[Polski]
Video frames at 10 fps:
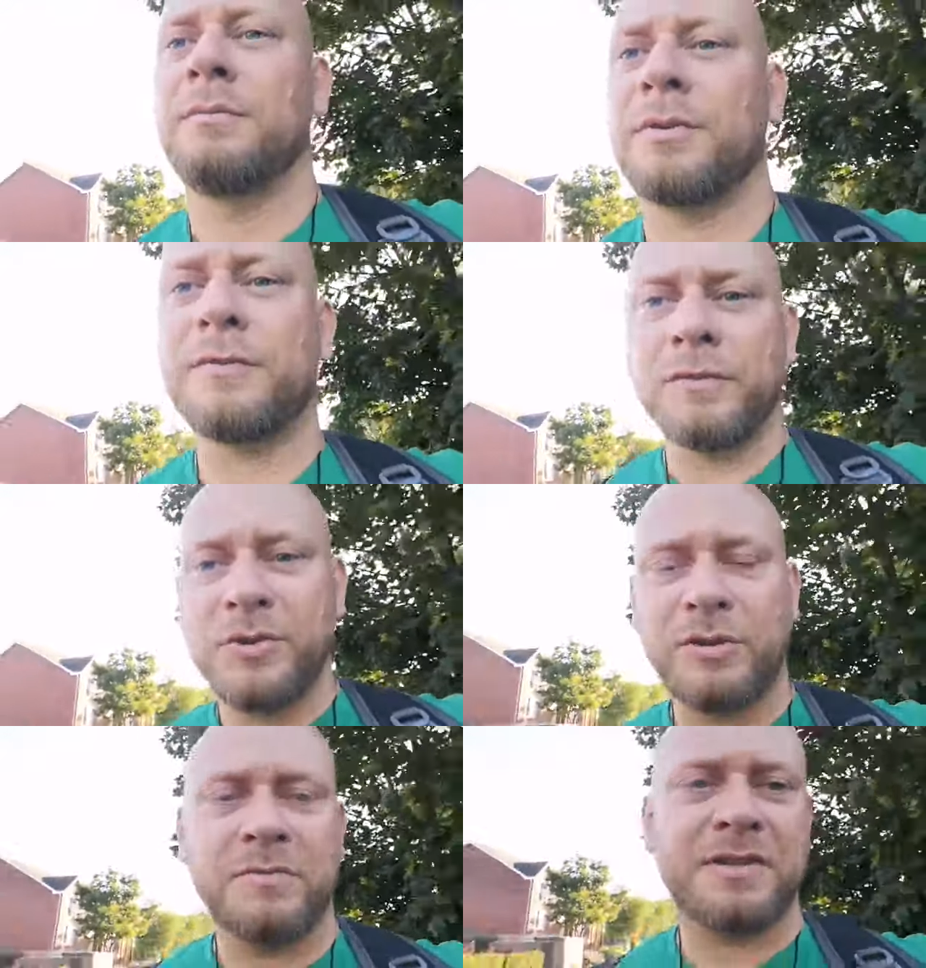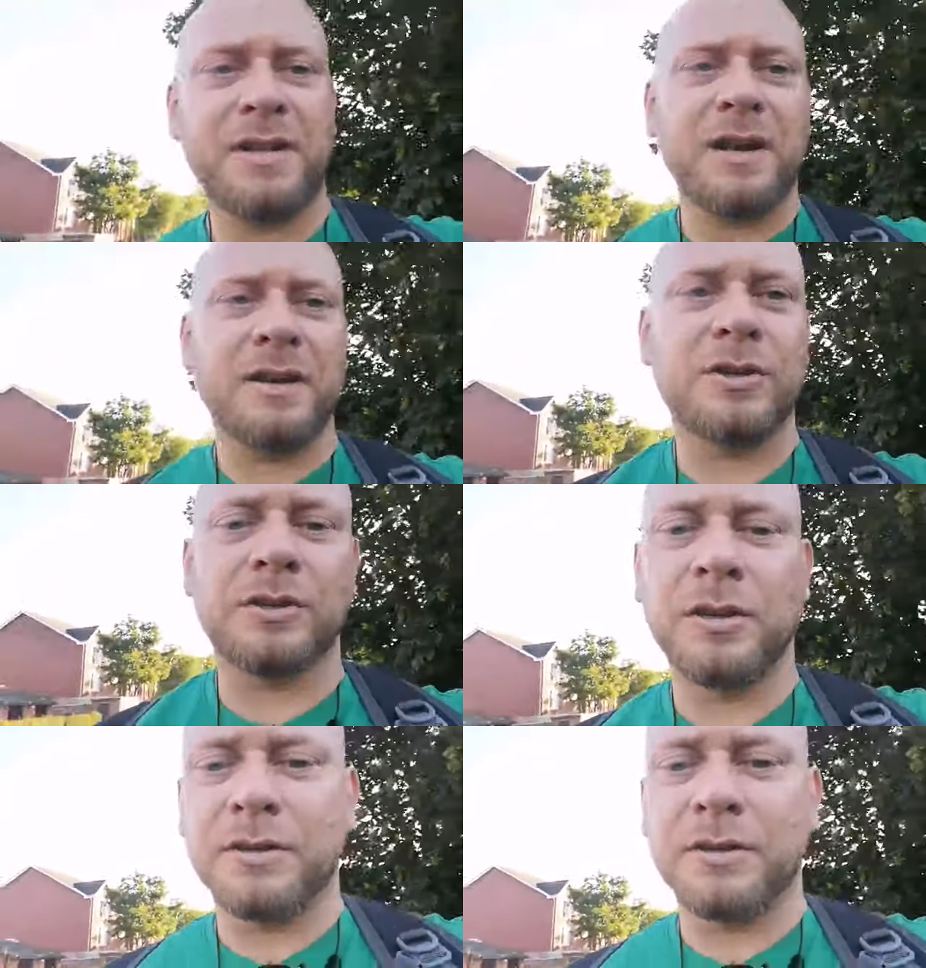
pozwól mi siebie znaleźć,